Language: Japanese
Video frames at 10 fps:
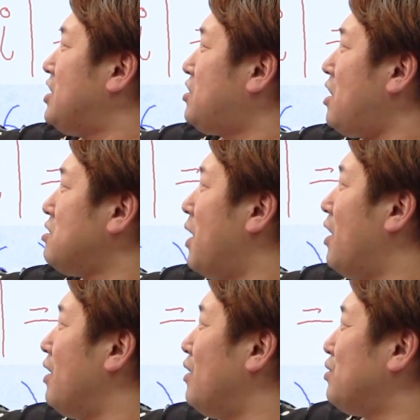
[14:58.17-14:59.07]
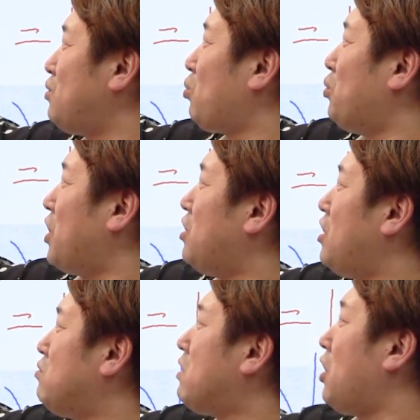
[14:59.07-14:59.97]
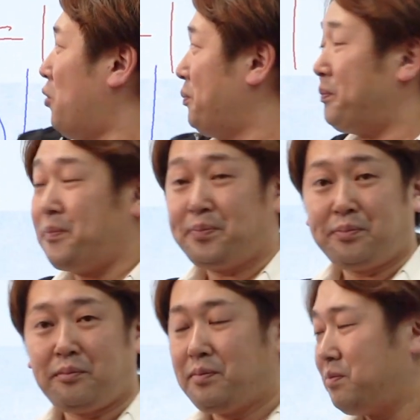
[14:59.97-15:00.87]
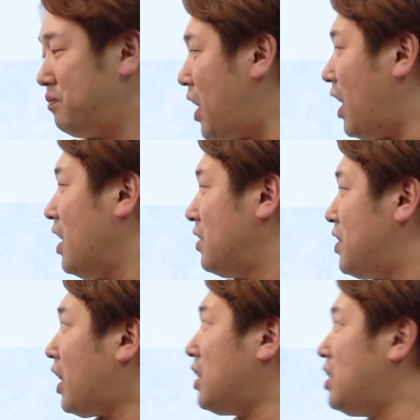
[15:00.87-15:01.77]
失礼しまーすとこうね、入れるわけよ。で、中に